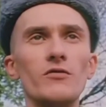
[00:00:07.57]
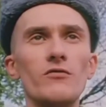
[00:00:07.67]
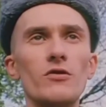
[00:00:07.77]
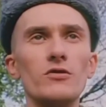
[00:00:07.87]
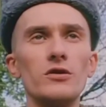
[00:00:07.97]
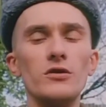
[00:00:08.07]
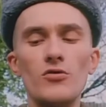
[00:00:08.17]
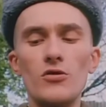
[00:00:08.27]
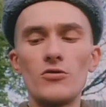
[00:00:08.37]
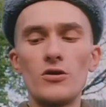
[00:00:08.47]
и прочего
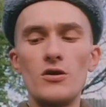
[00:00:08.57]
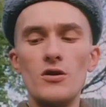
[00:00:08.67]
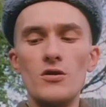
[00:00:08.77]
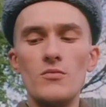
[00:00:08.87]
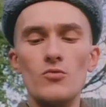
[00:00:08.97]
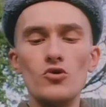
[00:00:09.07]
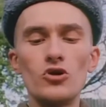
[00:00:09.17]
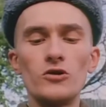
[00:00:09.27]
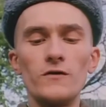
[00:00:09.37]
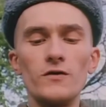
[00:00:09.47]
межгалактического
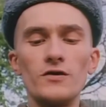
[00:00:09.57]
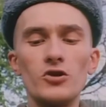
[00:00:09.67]
продукта.